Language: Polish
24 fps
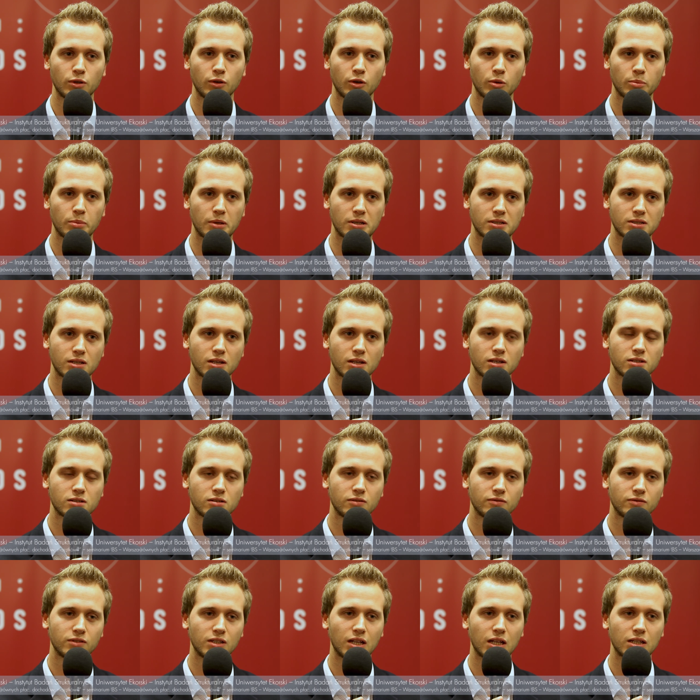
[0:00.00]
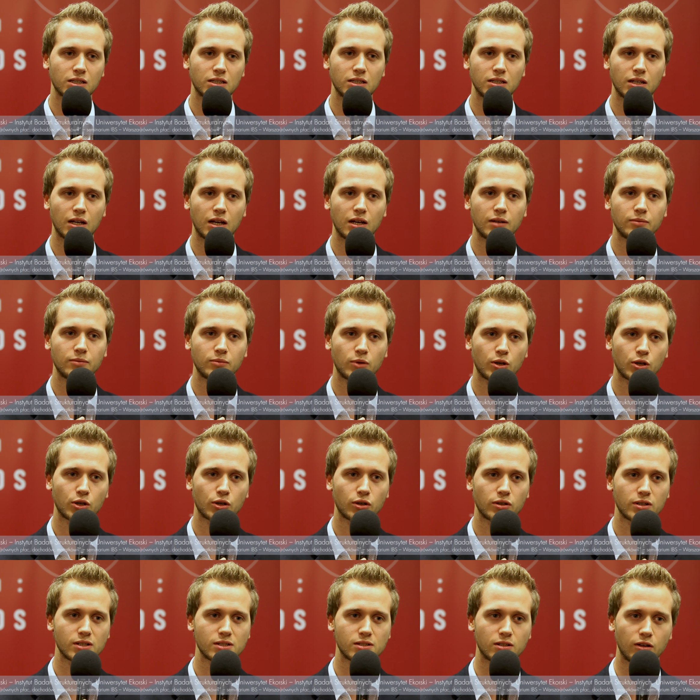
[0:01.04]
Europejskiej są wydatki na
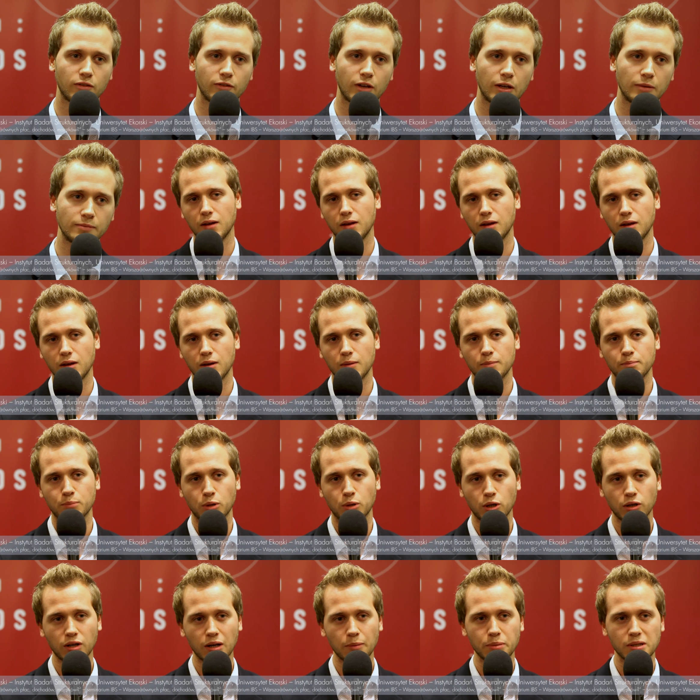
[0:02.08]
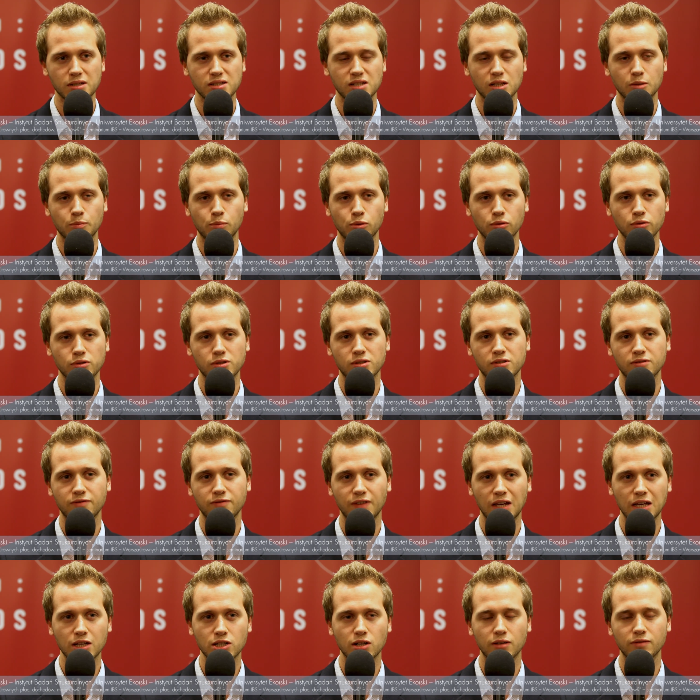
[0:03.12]
ochronę zdrowia. Program 500 Plus
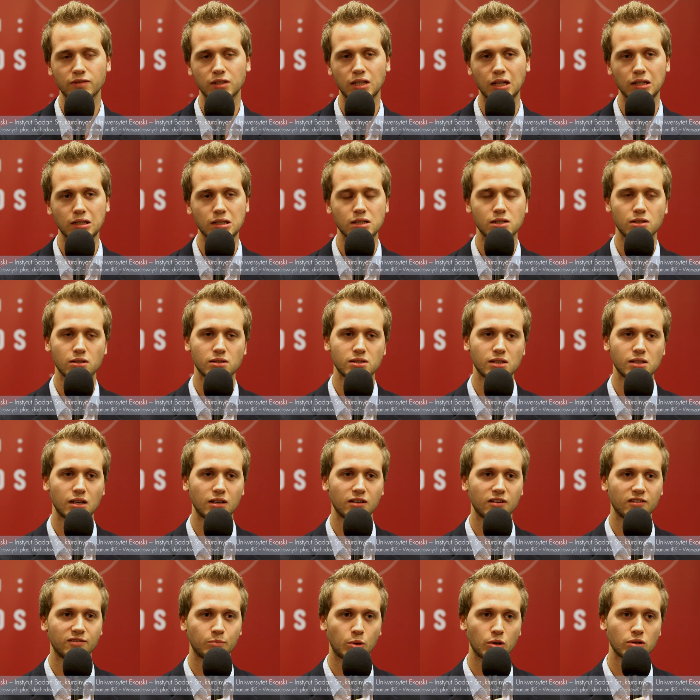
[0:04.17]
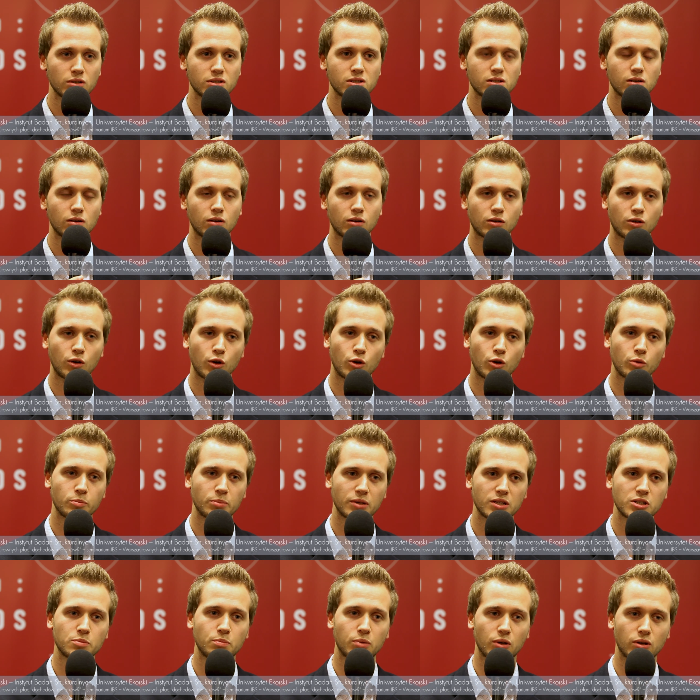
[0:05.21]
zwiększa wydatki socjalne w Polsce o około
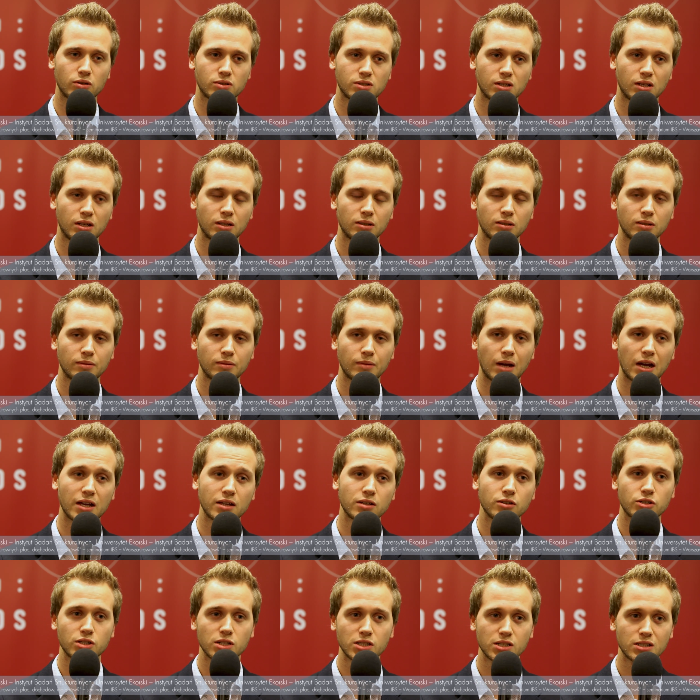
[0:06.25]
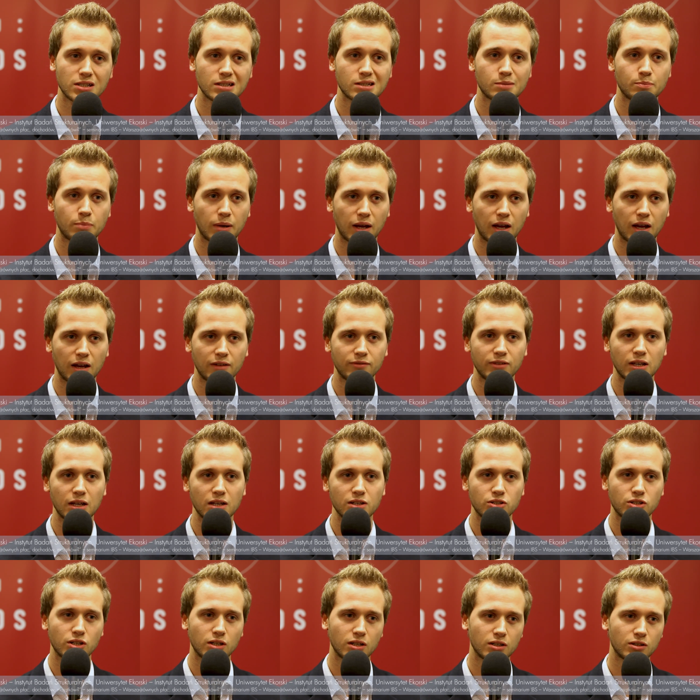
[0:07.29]
5%, a jednocześnie sprawia,
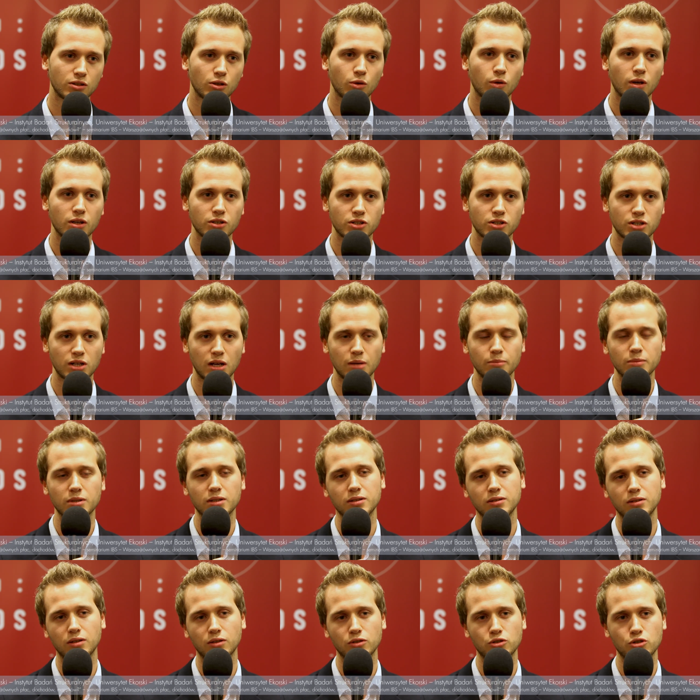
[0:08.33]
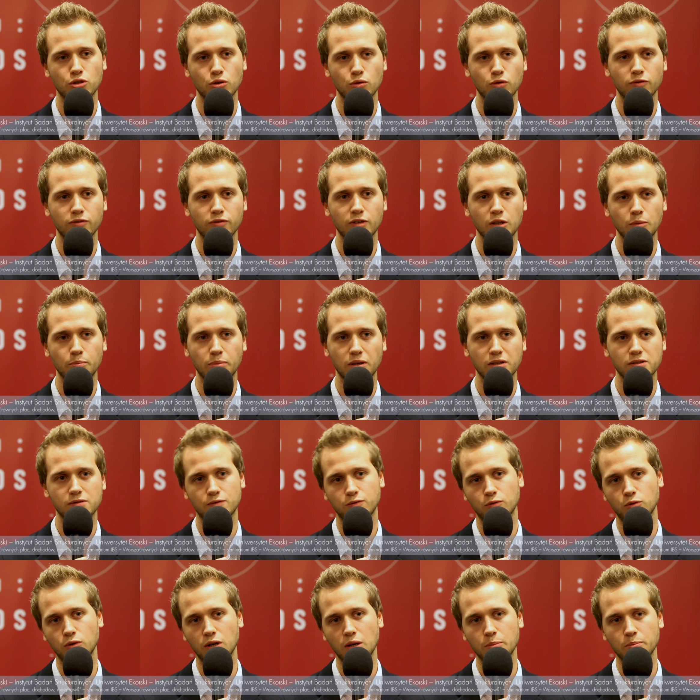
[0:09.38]
że dołączamy do czołówki
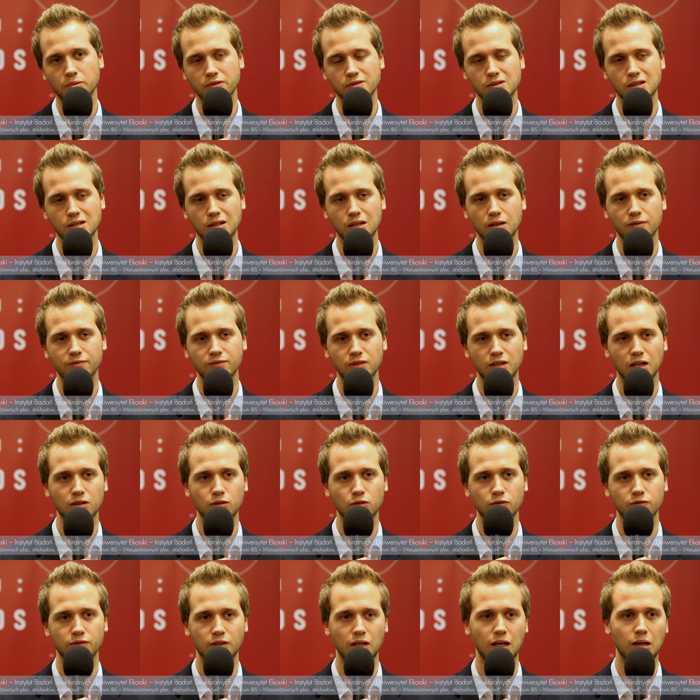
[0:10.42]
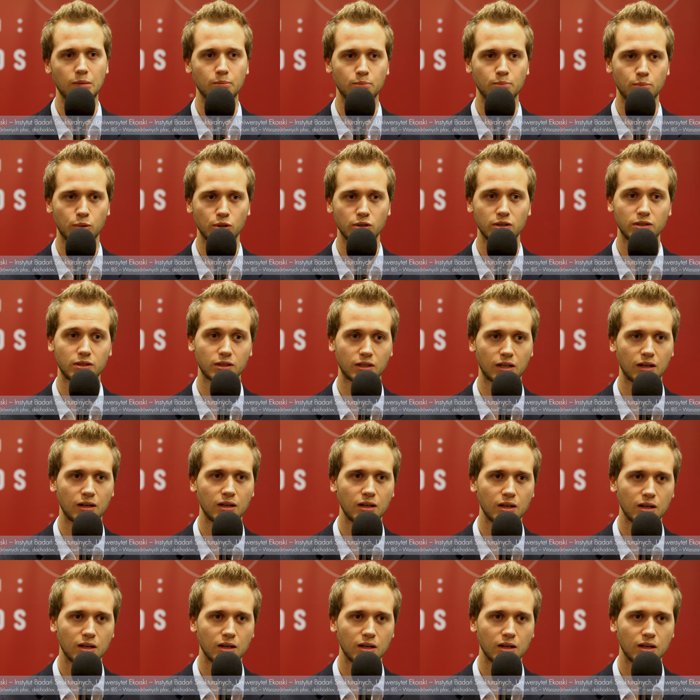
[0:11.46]
państw UE pod względem wydatków na politykę